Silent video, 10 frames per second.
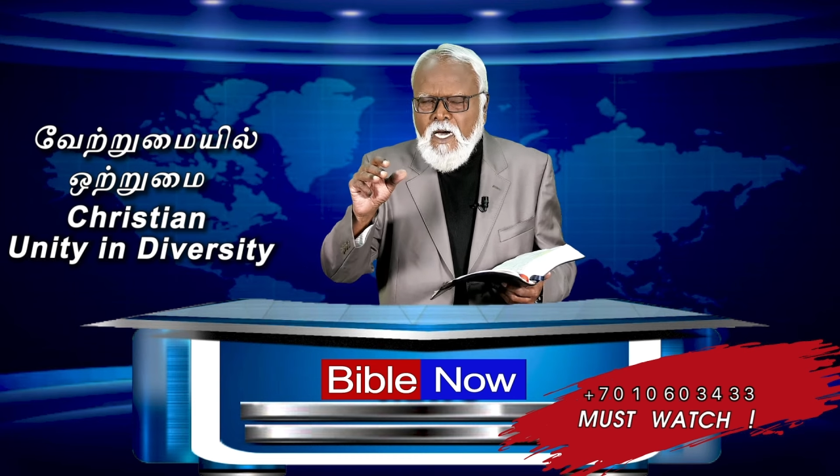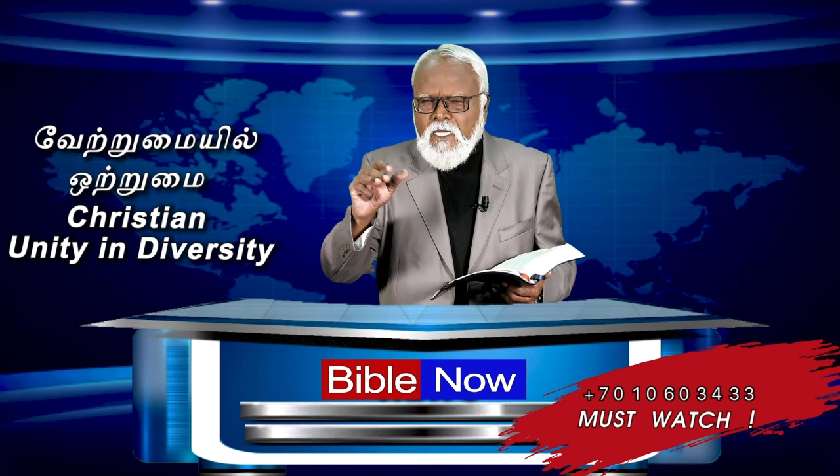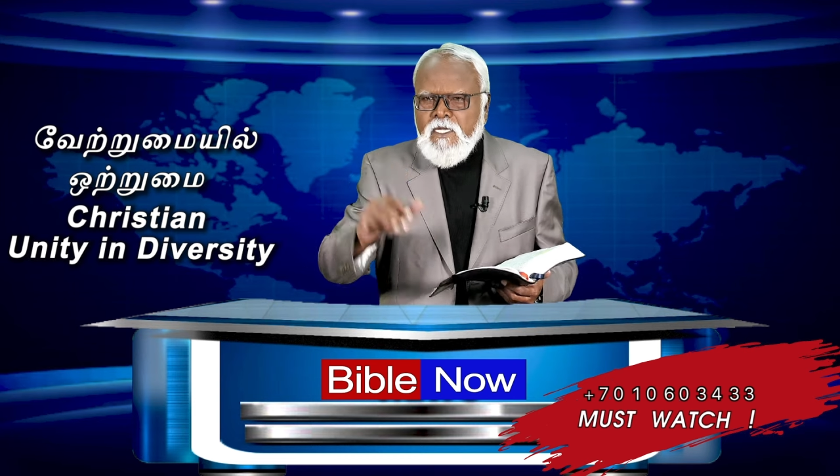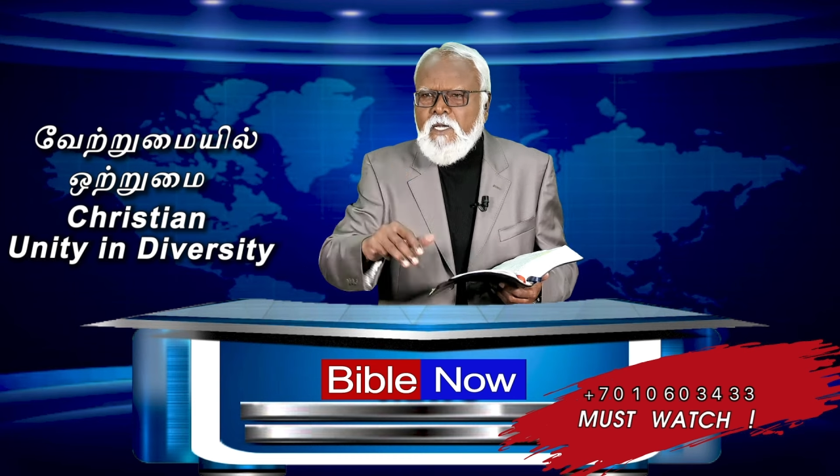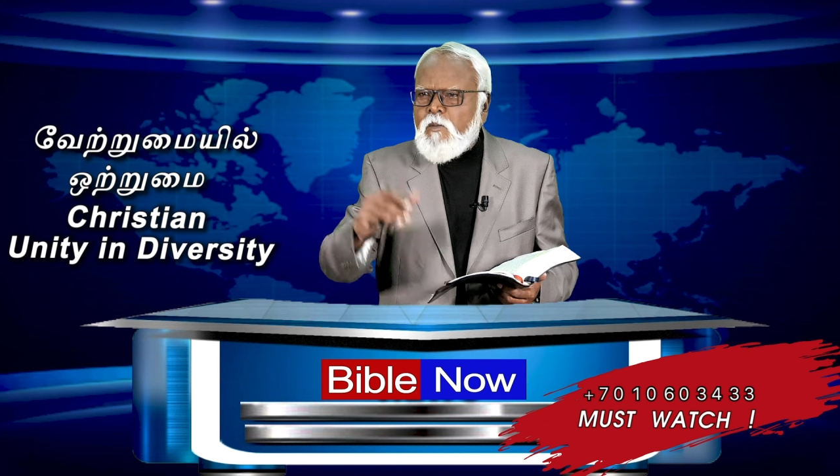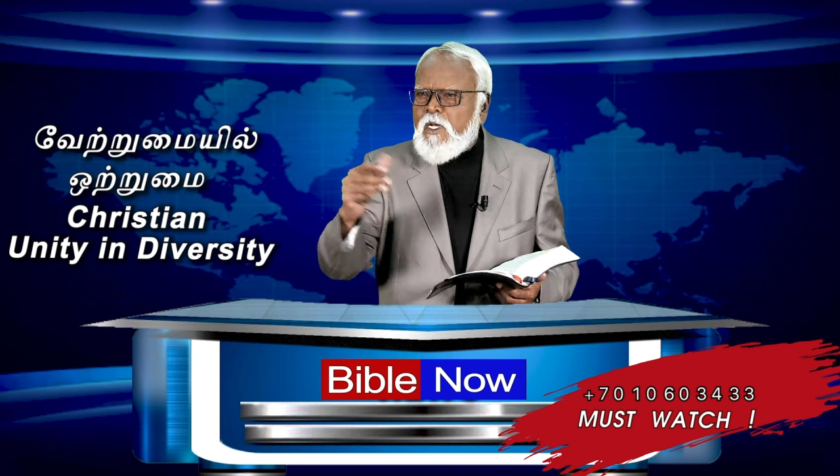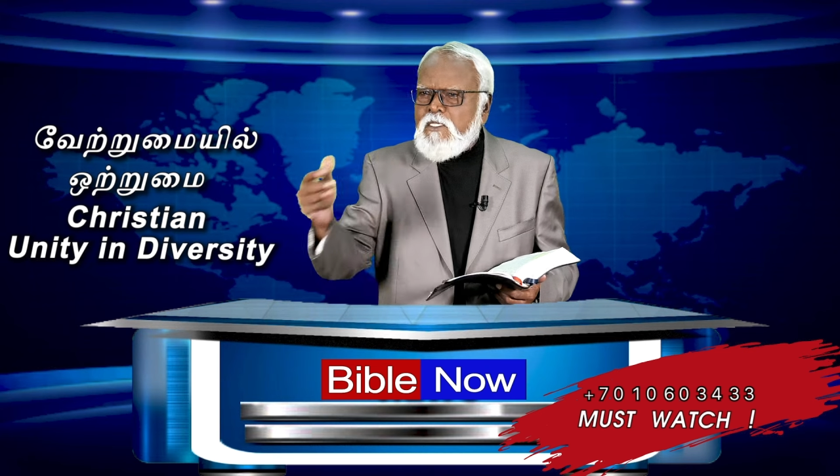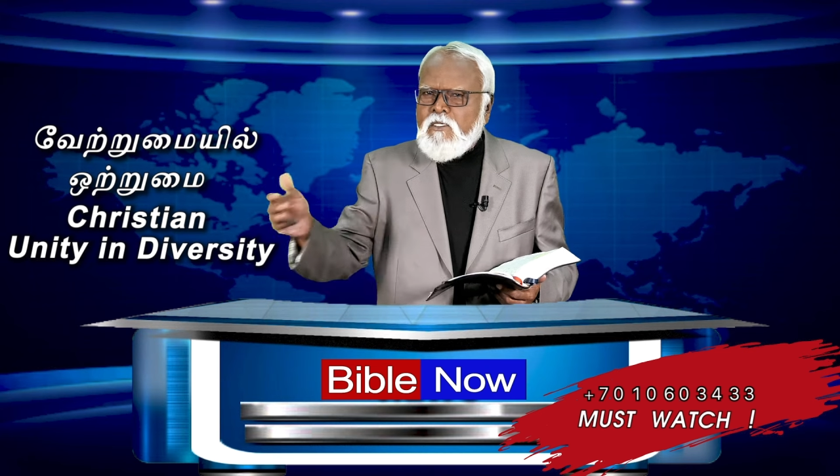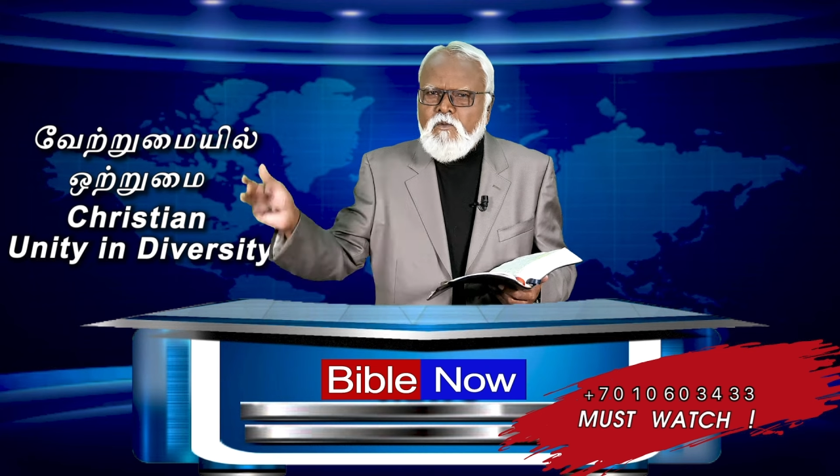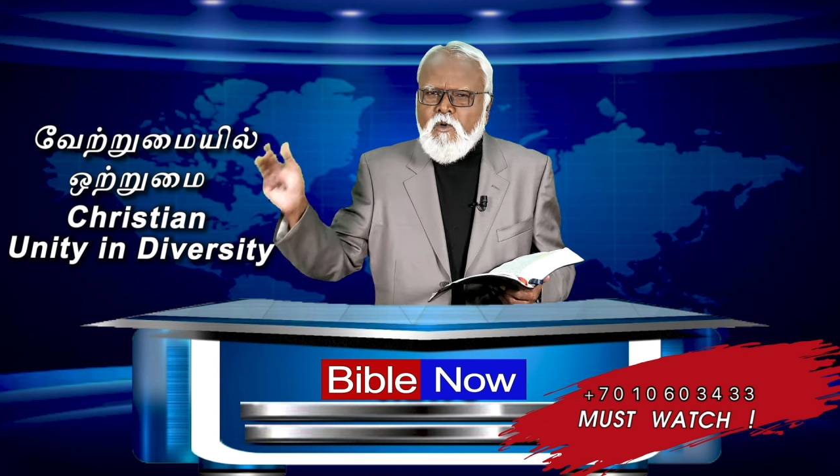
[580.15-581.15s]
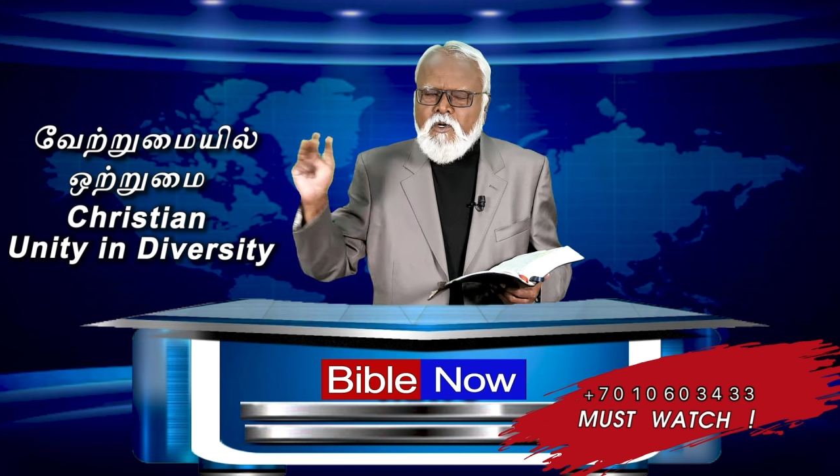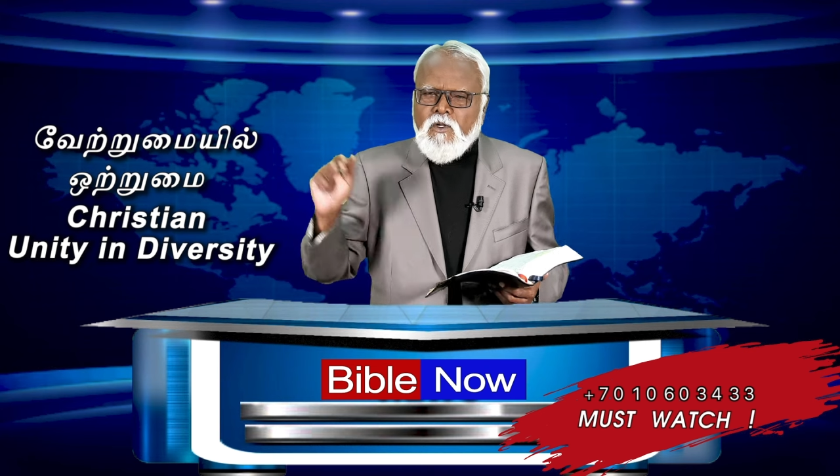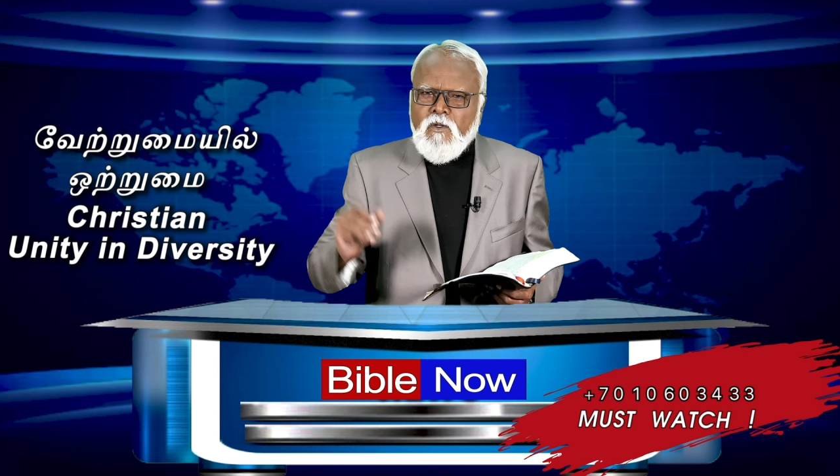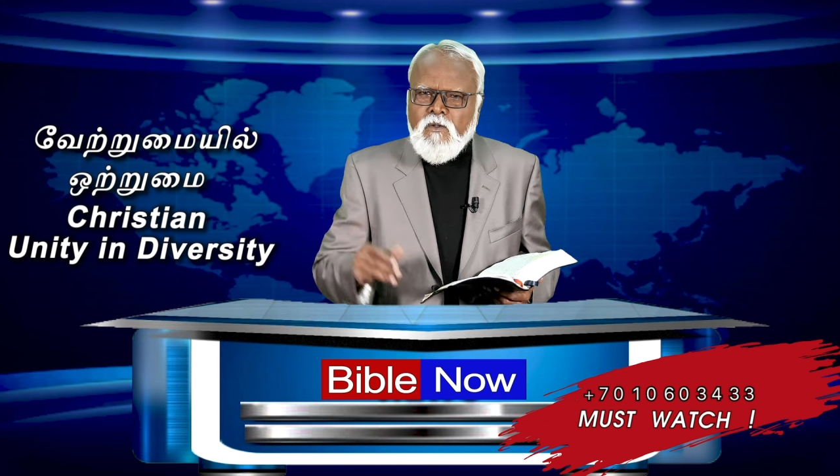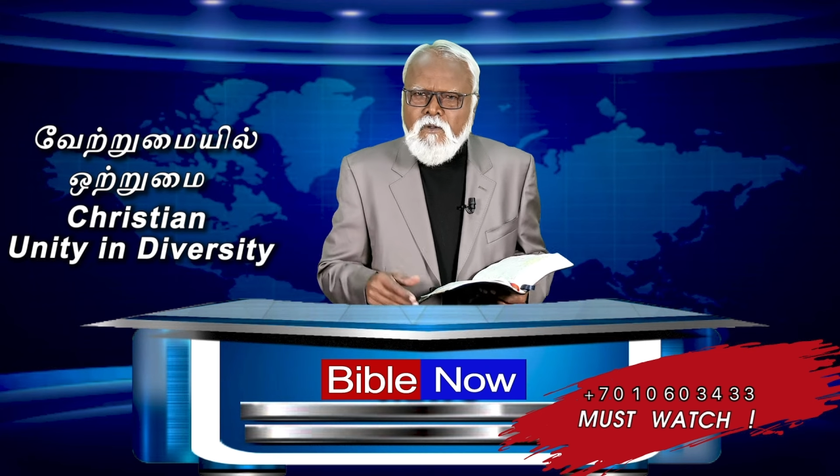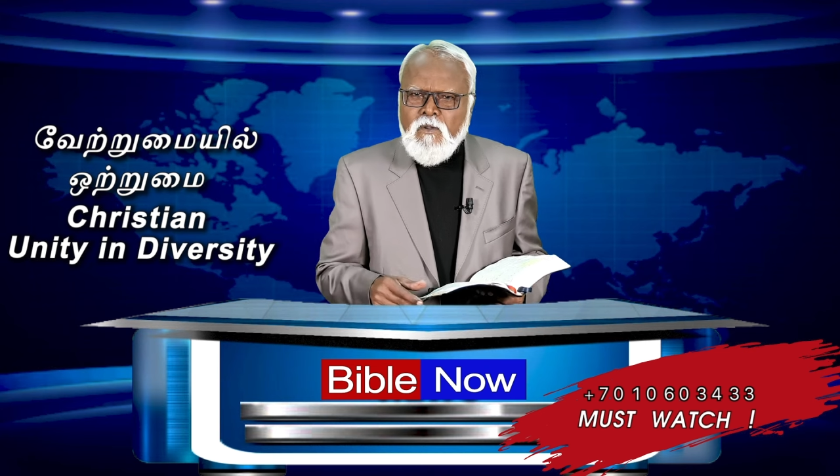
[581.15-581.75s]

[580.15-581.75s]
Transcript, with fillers: அதையே மறைச்சின்னு ஓடுறோம்